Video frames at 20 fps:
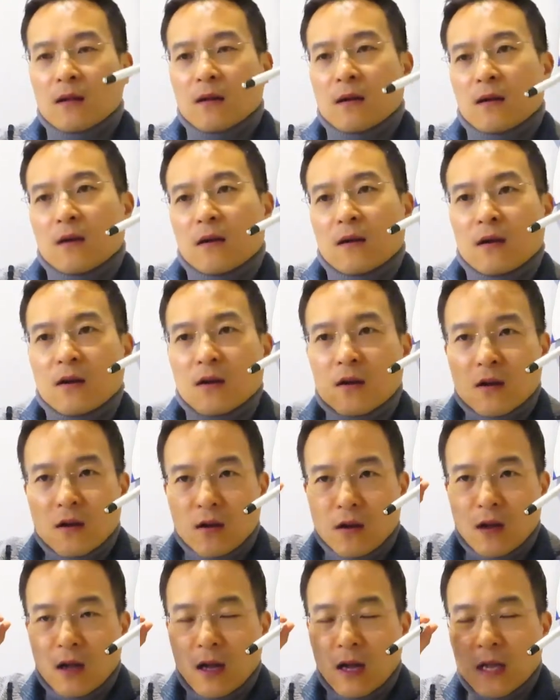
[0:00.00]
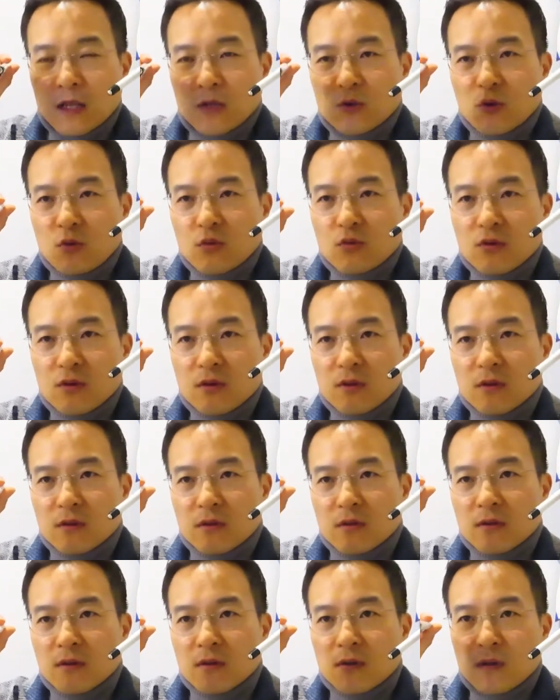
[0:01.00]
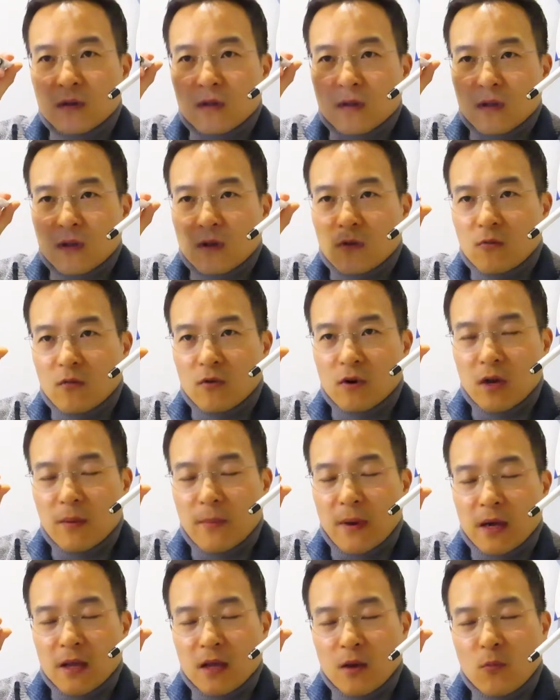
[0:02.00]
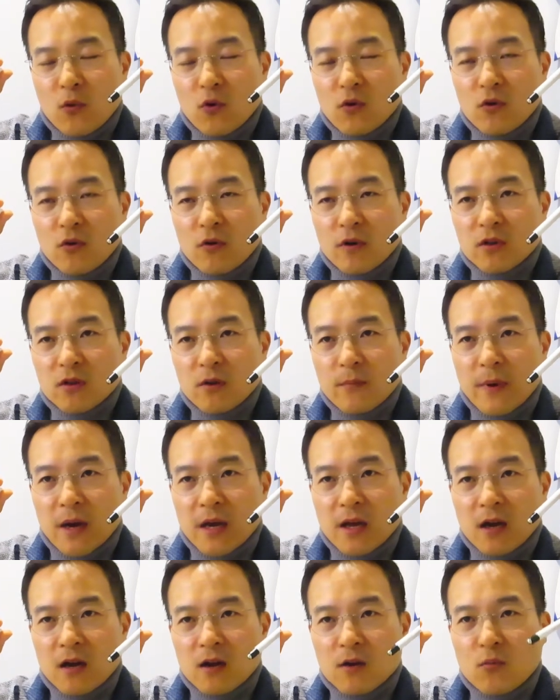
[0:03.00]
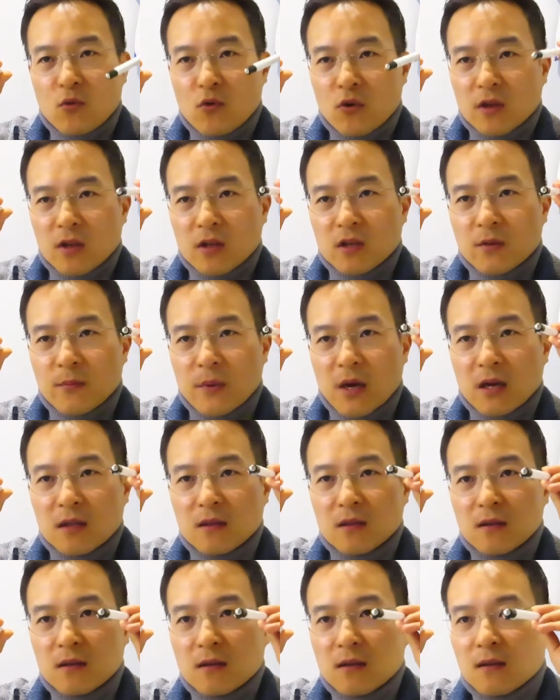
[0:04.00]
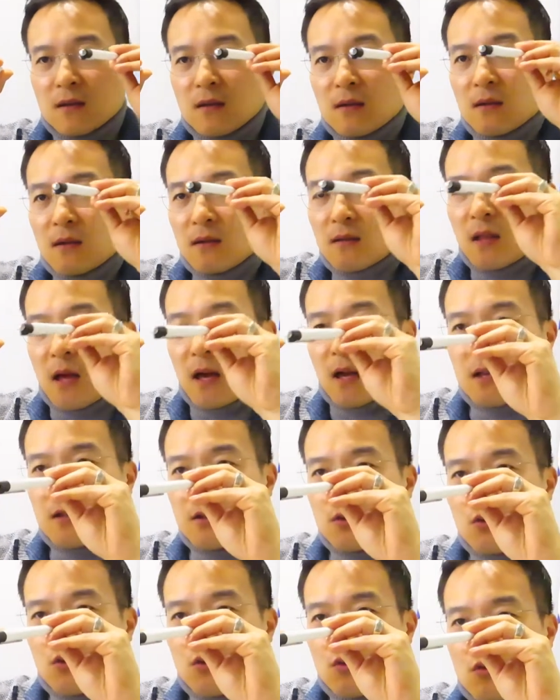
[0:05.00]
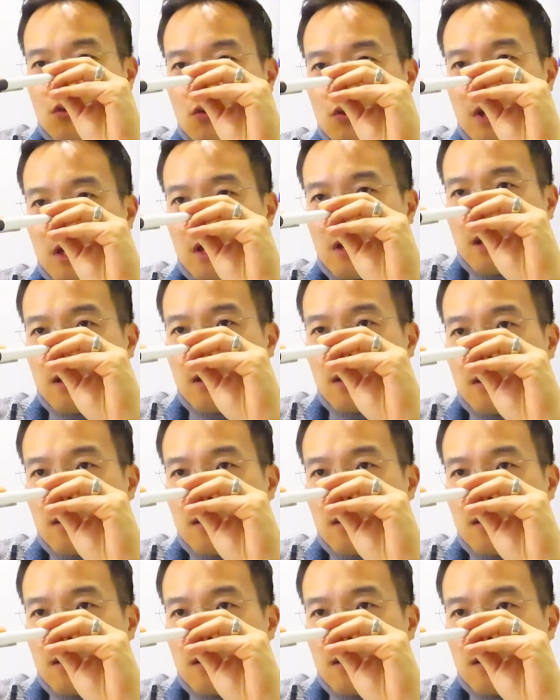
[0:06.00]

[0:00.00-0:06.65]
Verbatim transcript: 어, 아, 한쪽 눈은 원래 방향 보려고 했던 방향을 보게 되지만 다른 쪽 눈이